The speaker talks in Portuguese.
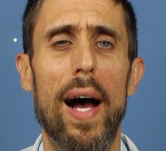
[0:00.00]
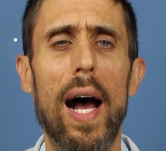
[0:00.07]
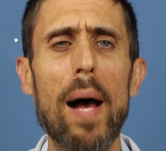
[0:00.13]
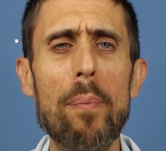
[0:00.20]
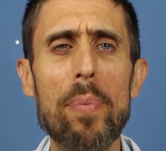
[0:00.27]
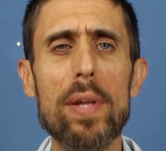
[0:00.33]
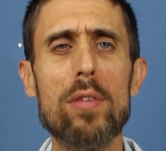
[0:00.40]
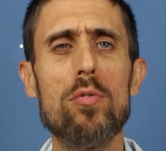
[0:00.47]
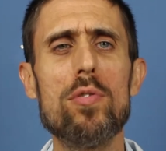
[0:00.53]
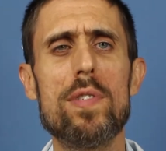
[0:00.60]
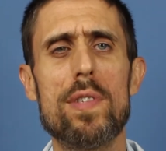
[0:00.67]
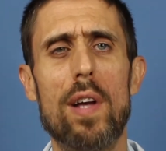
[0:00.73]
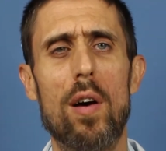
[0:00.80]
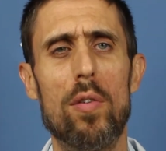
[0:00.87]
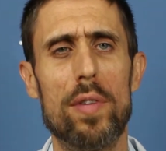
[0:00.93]

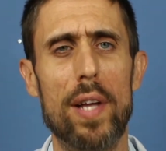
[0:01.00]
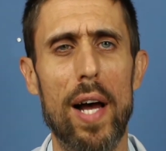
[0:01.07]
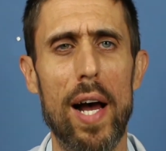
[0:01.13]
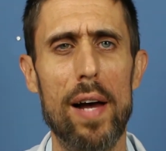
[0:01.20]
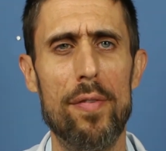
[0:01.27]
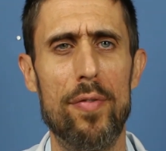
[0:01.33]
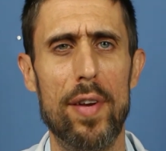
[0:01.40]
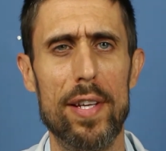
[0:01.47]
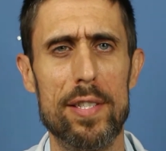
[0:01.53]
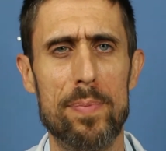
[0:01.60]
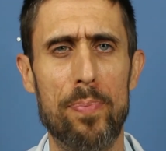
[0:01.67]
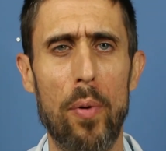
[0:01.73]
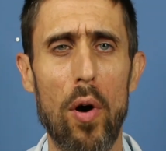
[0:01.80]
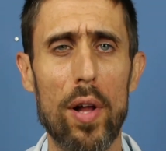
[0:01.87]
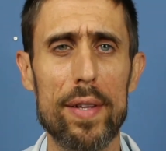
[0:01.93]
Hábitos
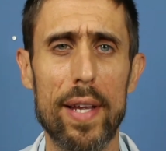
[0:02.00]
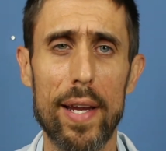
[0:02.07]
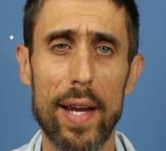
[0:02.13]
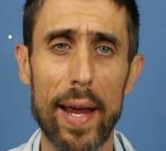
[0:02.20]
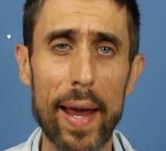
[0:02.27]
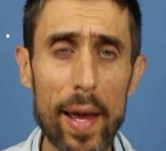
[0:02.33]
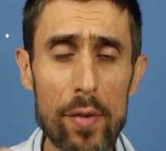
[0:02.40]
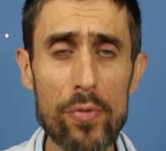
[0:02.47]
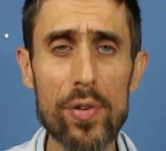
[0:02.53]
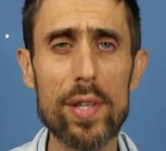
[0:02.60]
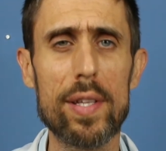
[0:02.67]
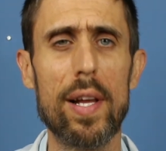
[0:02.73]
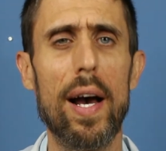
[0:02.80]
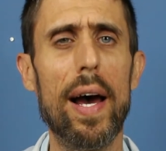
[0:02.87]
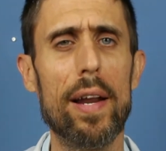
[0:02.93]
saudáveis podem
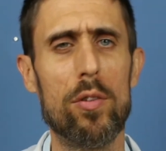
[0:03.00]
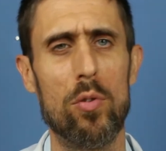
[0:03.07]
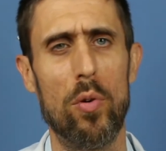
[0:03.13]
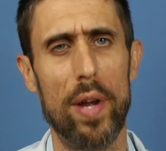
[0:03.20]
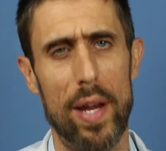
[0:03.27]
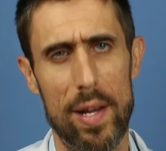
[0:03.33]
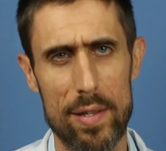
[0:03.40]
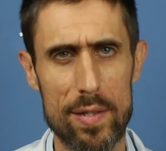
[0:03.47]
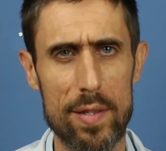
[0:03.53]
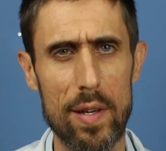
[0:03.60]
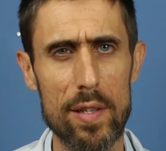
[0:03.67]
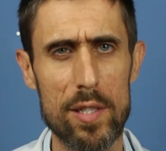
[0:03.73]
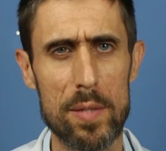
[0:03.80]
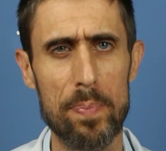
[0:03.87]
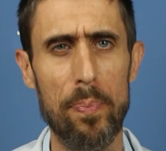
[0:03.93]
evitar
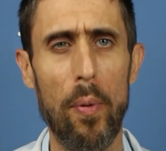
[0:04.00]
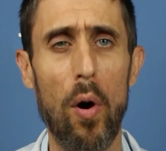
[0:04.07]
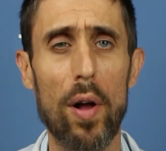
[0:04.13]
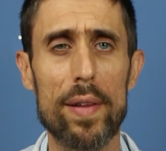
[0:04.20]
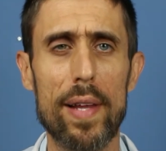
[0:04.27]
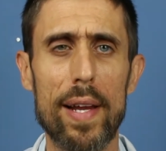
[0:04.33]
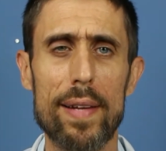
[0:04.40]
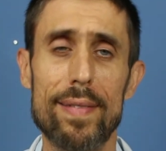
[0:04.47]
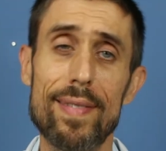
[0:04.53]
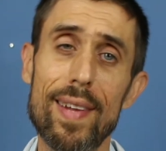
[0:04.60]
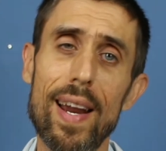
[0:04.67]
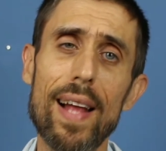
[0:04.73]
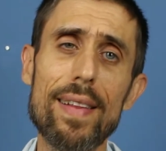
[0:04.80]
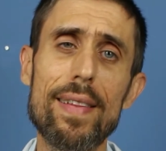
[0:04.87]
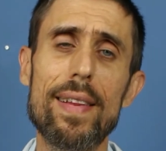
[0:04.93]
doenças, podem
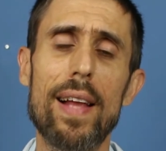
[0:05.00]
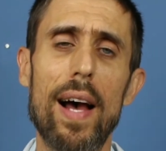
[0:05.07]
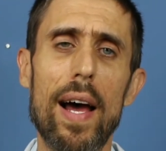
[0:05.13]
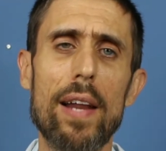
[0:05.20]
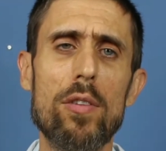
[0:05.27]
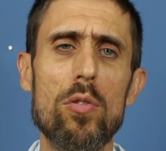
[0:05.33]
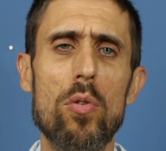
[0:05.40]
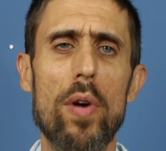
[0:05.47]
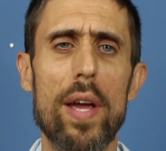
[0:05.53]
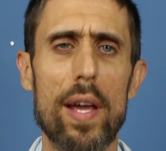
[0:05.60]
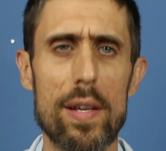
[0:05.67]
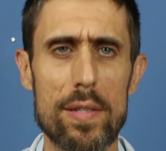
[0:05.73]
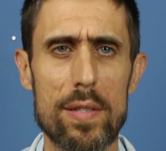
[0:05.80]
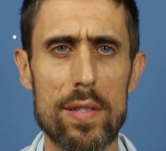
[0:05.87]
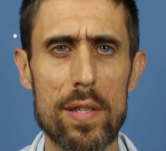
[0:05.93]
tratar
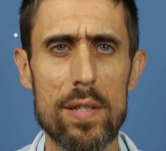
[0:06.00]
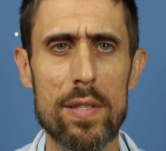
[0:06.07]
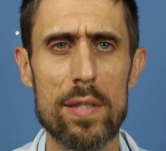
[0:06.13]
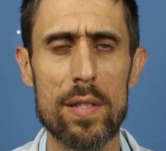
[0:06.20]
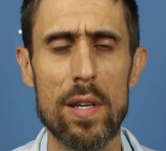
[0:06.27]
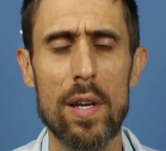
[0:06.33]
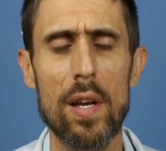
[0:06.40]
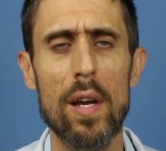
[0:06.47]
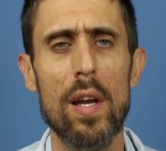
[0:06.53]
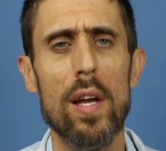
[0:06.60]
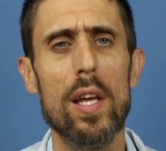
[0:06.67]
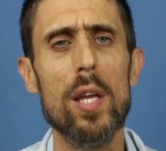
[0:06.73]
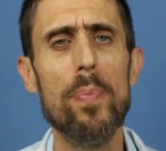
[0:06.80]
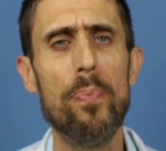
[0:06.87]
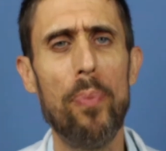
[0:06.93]
doenças
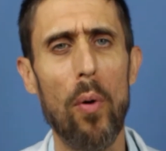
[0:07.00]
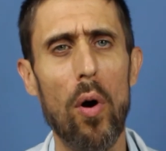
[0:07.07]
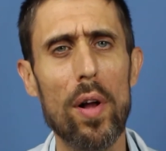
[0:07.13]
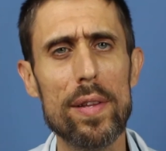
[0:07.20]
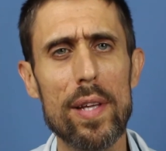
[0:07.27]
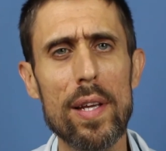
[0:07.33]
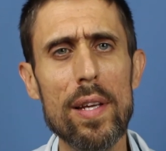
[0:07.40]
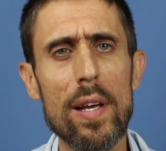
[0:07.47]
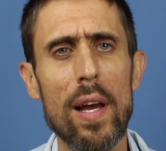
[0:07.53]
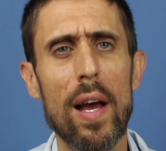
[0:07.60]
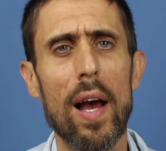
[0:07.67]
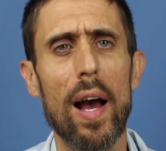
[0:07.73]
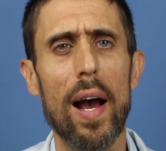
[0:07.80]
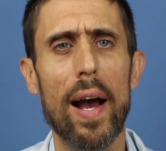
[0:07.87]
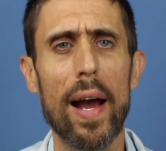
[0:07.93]
e podem
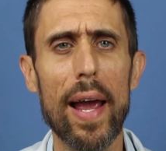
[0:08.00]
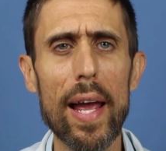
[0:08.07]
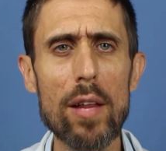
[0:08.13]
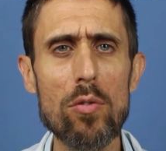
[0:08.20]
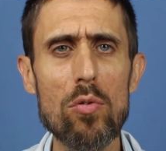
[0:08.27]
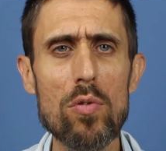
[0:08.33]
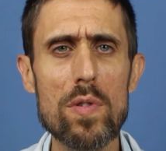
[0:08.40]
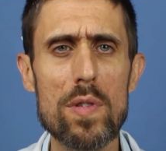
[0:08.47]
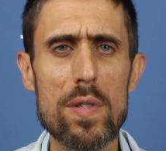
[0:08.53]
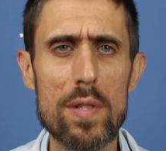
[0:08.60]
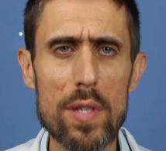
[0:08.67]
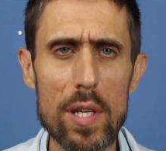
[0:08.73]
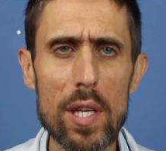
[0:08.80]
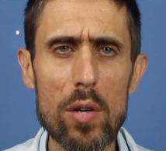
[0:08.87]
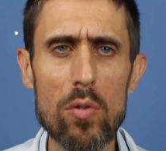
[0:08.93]

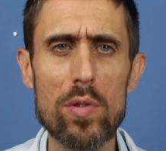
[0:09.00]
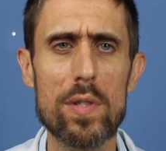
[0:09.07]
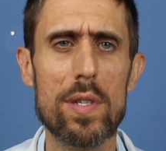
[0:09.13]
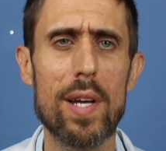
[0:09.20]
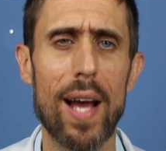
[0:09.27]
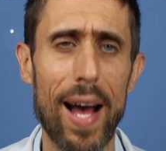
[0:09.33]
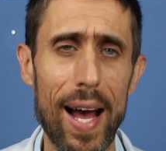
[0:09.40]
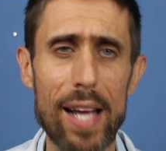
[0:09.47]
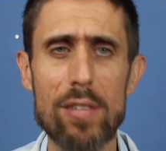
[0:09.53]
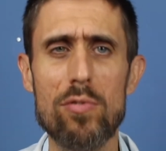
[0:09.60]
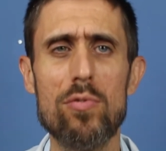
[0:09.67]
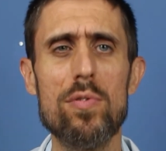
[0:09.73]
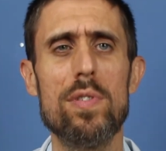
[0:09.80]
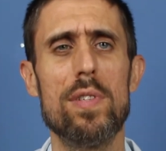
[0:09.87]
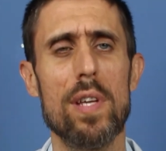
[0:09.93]
reduzir os
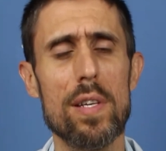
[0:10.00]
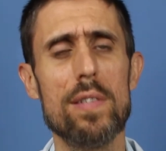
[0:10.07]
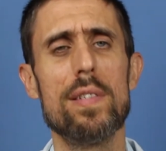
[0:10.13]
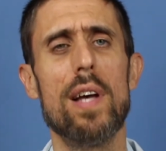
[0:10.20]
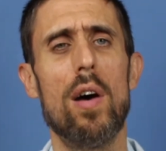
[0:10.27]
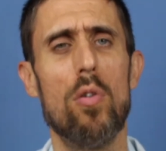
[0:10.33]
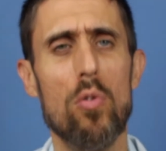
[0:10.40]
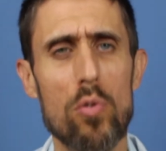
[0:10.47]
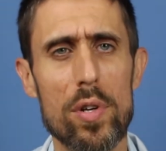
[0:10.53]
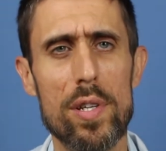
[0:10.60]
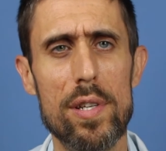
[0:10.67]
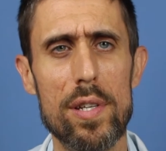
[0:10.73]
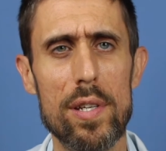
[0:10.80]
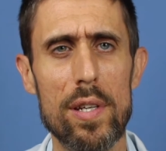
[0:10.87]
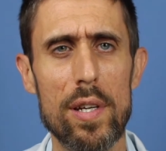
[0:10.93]
gastos em
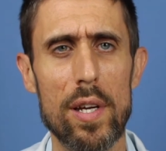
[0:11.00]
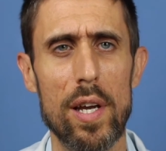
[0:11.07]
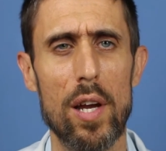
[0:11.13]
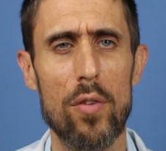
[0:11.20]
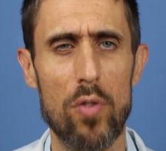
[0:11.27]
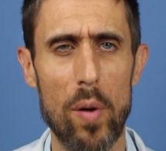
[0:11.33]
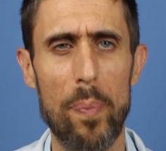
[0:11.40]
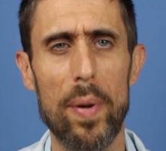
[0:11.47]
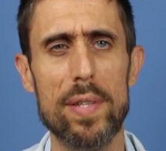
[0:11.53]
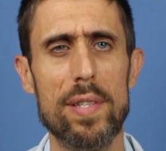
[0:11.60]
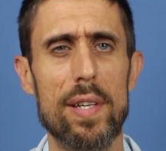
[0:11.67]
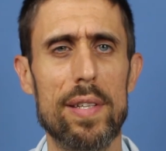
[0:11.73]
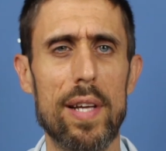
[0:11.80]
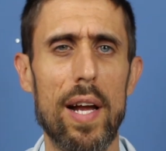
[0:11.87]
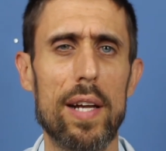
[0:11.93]
saúde. Eu vou
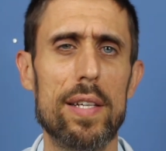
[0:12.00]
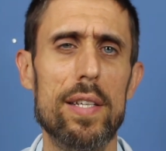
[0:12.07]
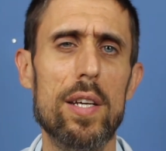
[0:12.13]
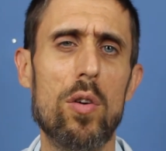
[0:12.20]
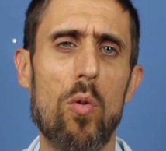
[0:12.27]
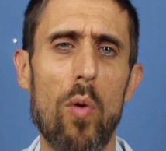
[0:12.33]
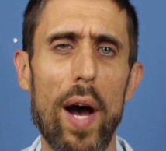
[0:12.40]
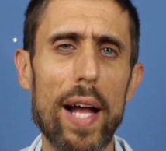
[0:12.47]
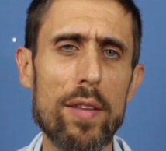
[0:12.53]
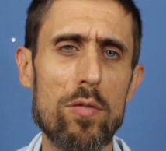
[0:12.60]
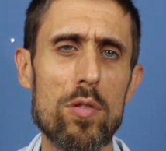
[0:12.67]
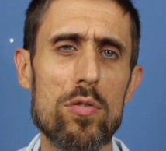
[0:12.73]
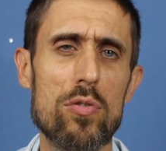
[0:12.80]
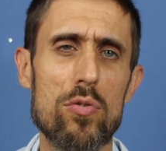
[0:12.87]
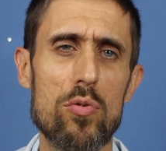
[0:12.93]
apresentar aqui
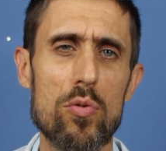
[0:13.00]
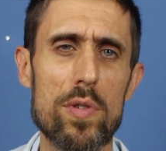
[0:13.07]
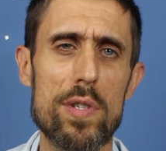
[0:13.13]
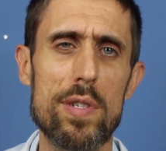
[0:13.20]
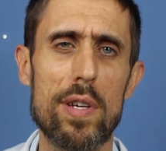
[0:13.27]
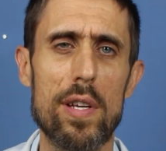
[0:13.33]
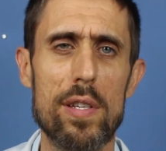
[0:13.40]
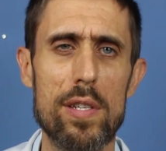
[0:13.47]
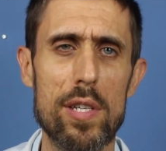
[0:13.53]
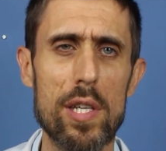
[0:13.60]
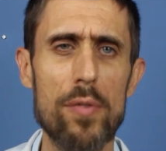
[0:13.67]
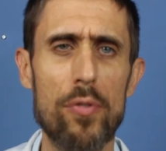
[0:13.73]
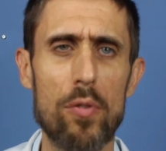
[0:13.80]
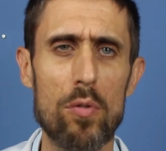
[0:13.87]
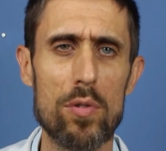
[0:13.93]
quatro estudos
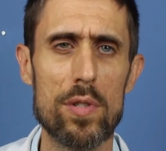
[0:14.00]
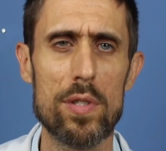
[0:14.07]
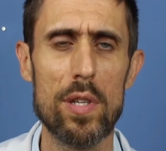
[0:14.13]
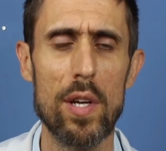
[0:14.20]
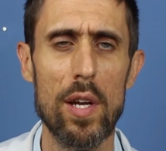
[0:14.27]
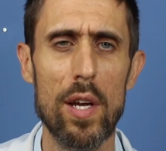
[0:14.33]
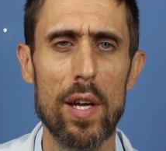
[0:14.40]
científicos